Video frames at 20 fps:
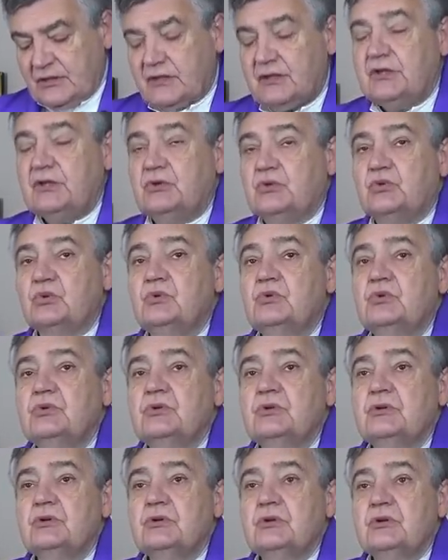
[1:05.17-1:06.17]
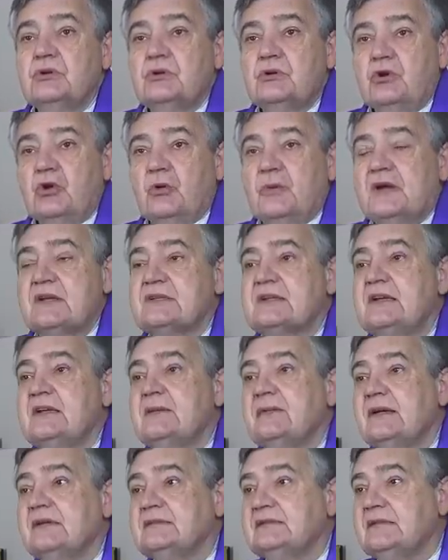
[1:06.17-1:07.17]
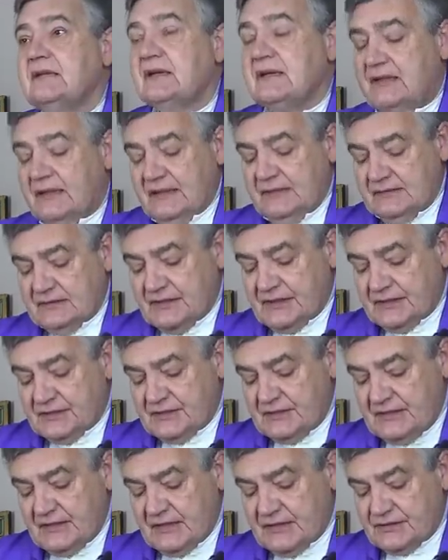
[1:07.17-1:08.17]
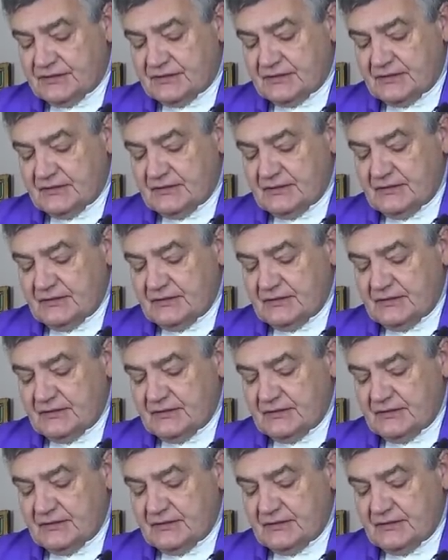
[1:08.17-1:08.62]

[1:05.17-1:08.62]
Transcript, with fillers: y tú lo vas a levantar en tres días.